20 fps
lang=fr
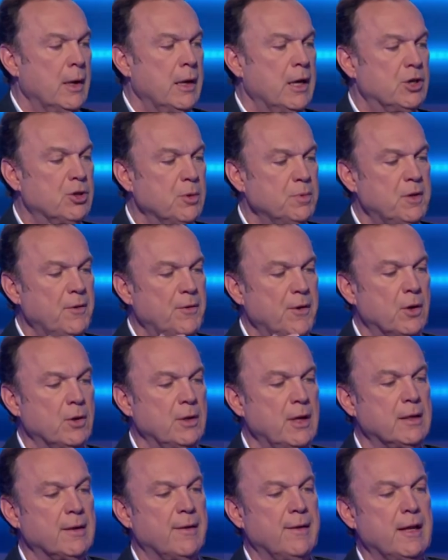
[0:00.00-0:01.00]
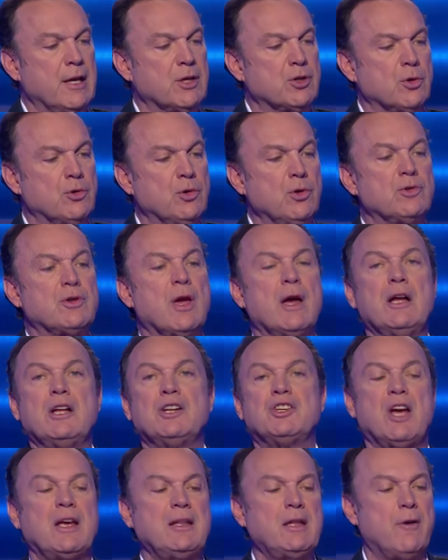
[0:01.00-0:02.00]
Et je me suis fait connaître avec la chanteuse
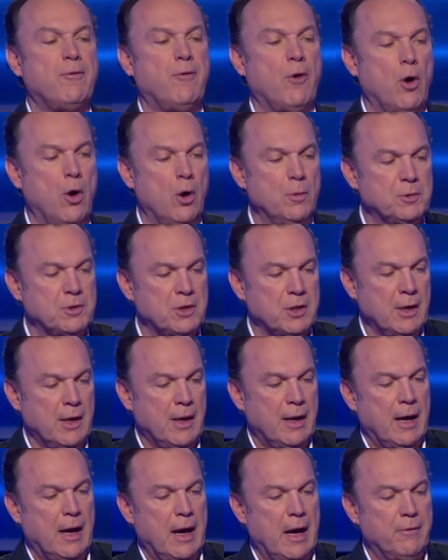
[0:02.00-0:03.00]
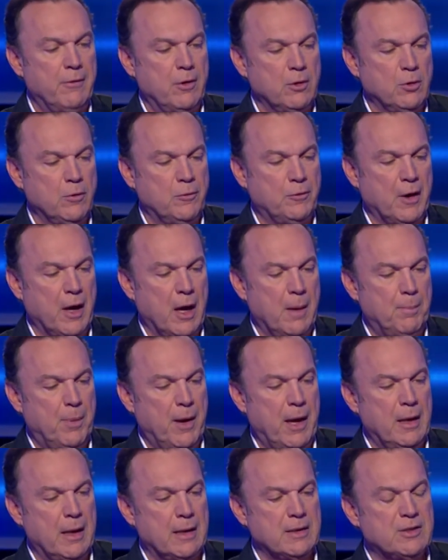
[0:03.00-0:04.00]
China Forbes avant de faire
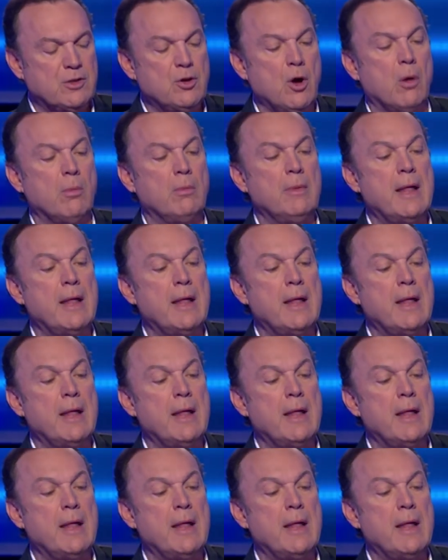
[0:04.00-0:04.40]
appel à Storm